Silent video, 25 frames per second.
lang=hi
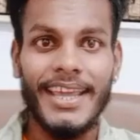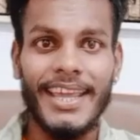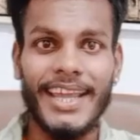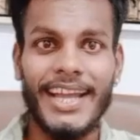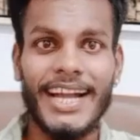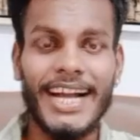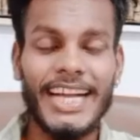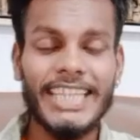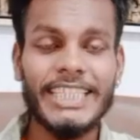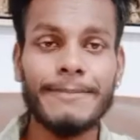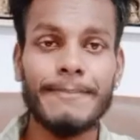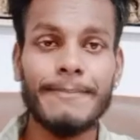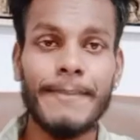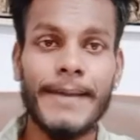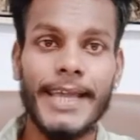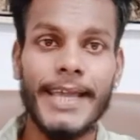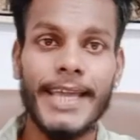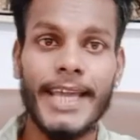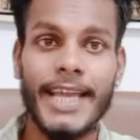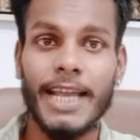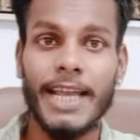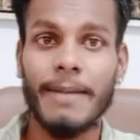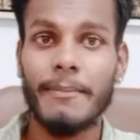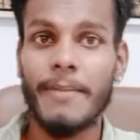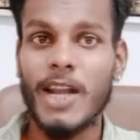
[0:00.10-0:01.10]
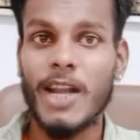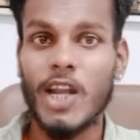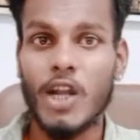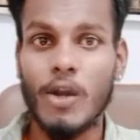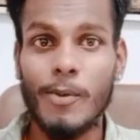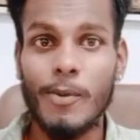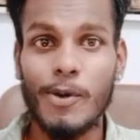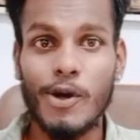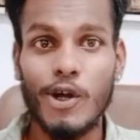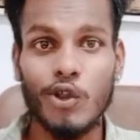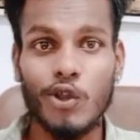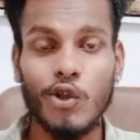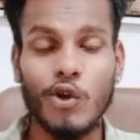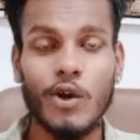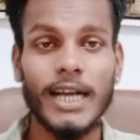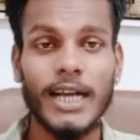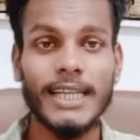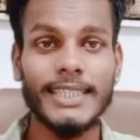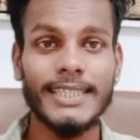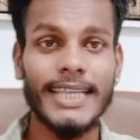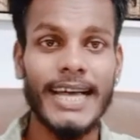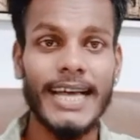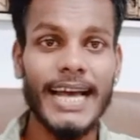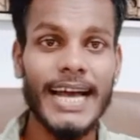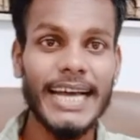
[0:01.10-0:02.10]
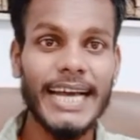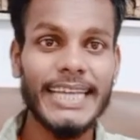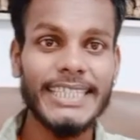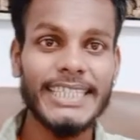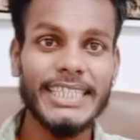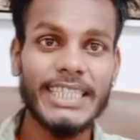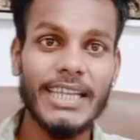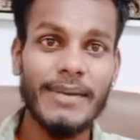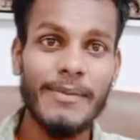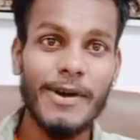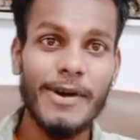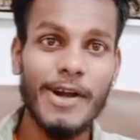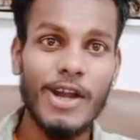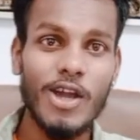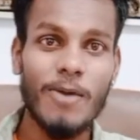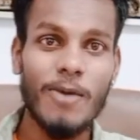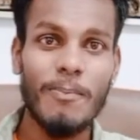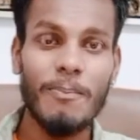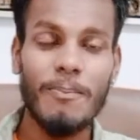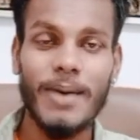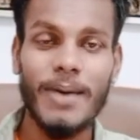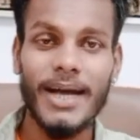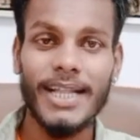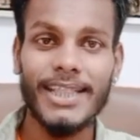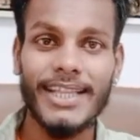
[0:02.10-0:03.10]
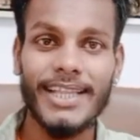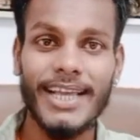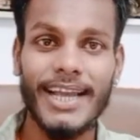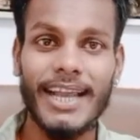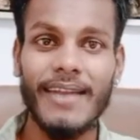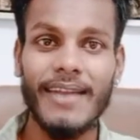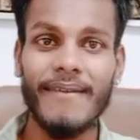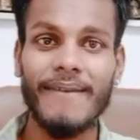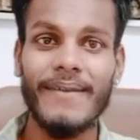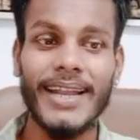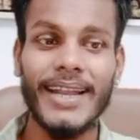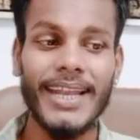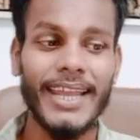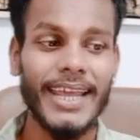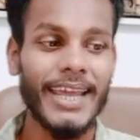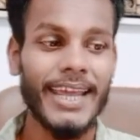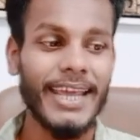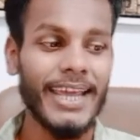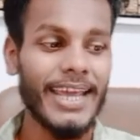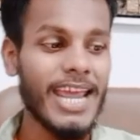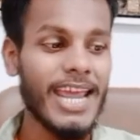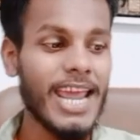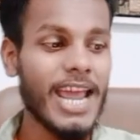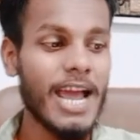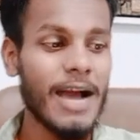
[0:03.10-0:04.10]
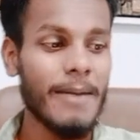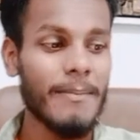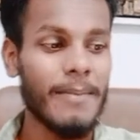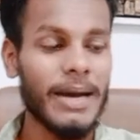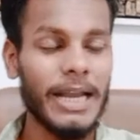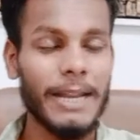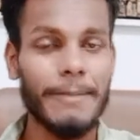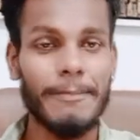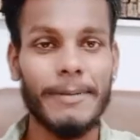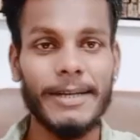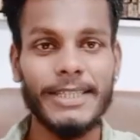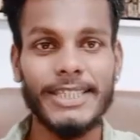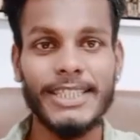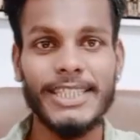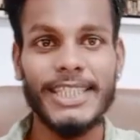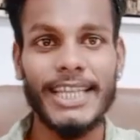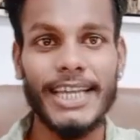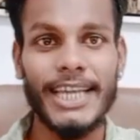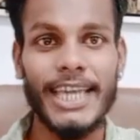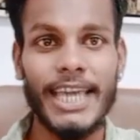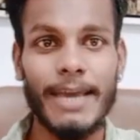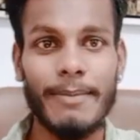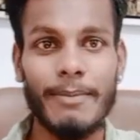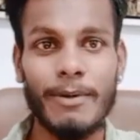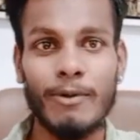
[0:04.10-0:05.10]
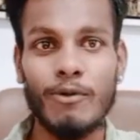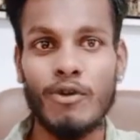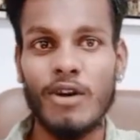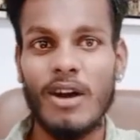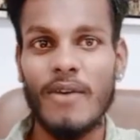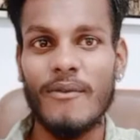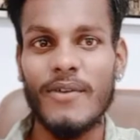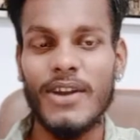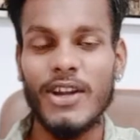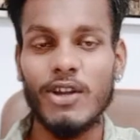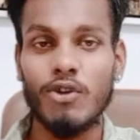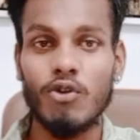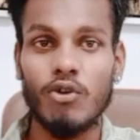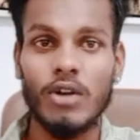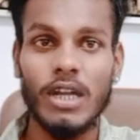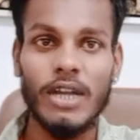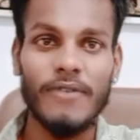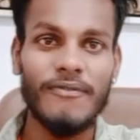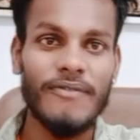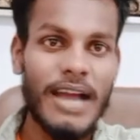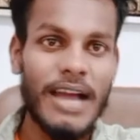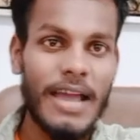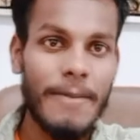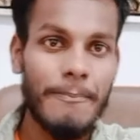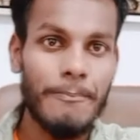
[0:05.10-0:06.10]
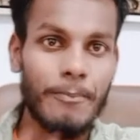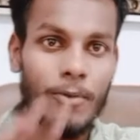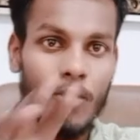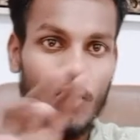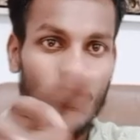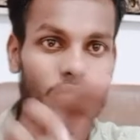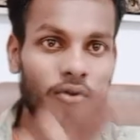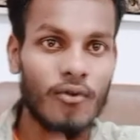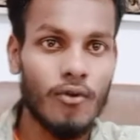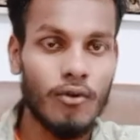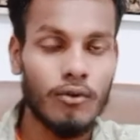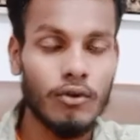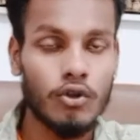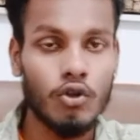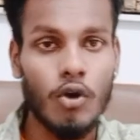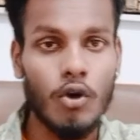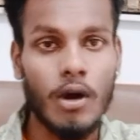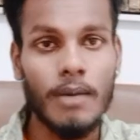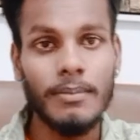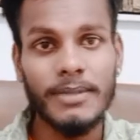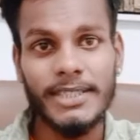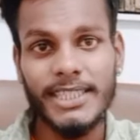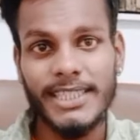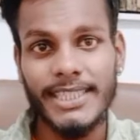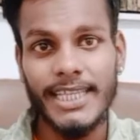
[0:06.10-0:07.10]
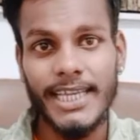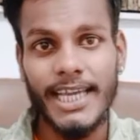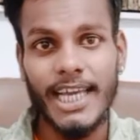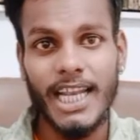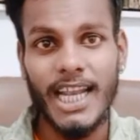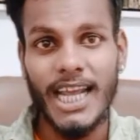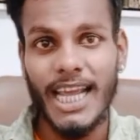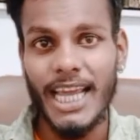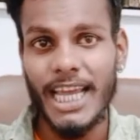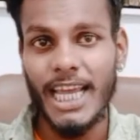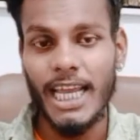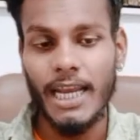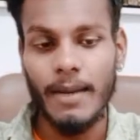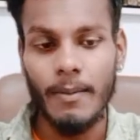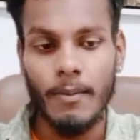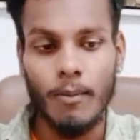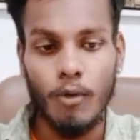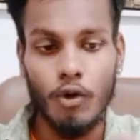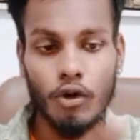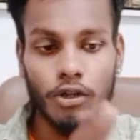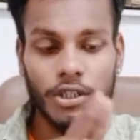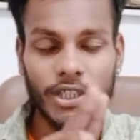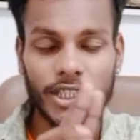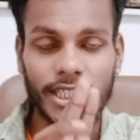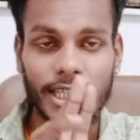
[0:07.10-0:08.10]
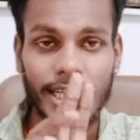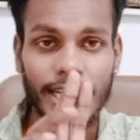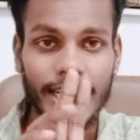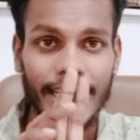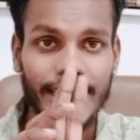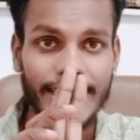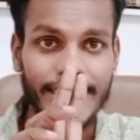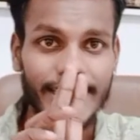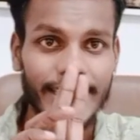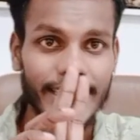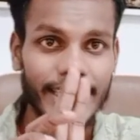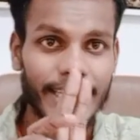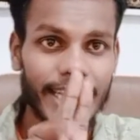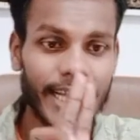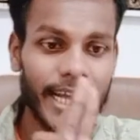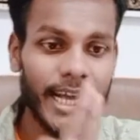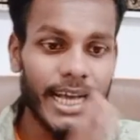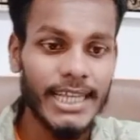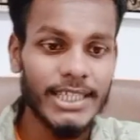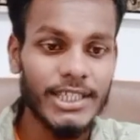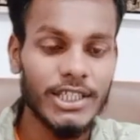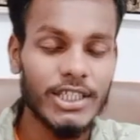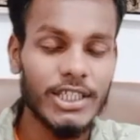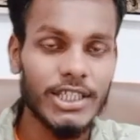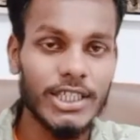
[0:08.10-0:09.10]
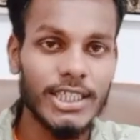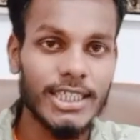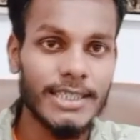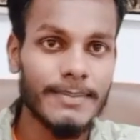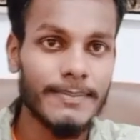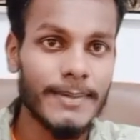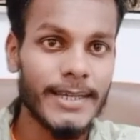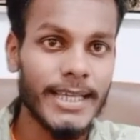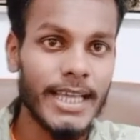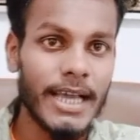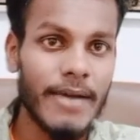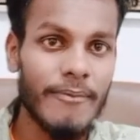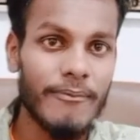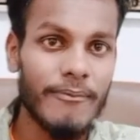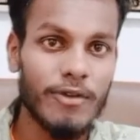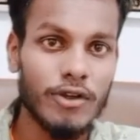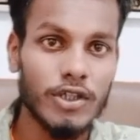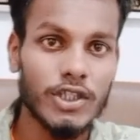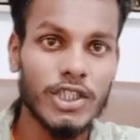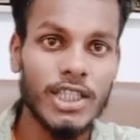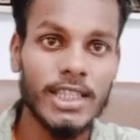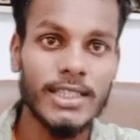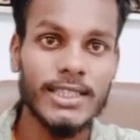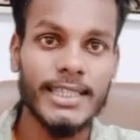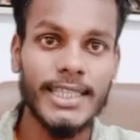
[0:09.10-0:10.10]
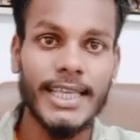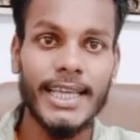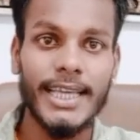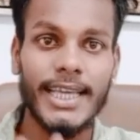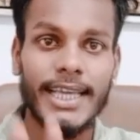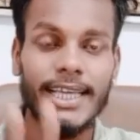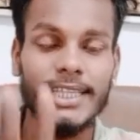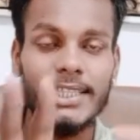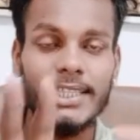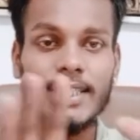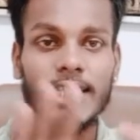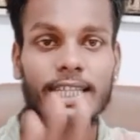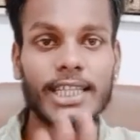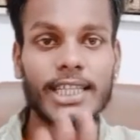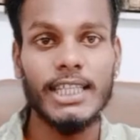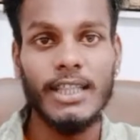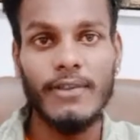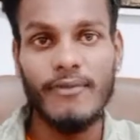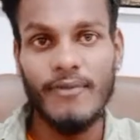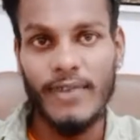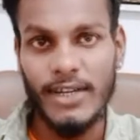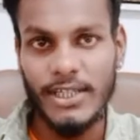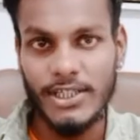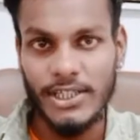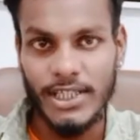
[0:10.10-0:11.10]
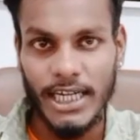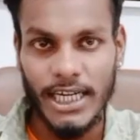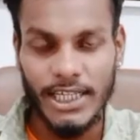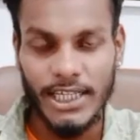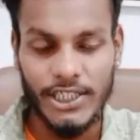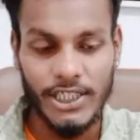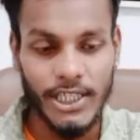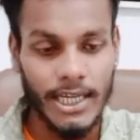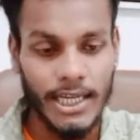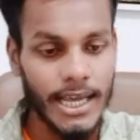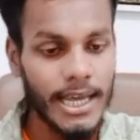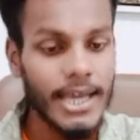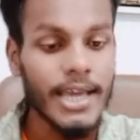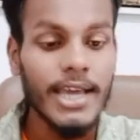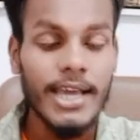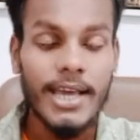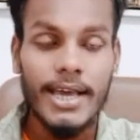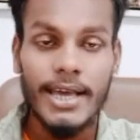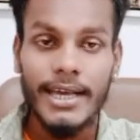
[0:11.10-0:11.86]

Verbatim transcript: गाइस बैक अगेन माय न्यू वीडियो तो गाइस आज की वीडियो हम बात करने वाले हैं हमारे पास देखिए वीवो का V25 Pro फोन तो हम इसकी करेंगे इनबॉक्सिंग कैसे क्या चीज इसमें क्या प्रोसेस है कैसे कितनी फास्ट चार्जिंग है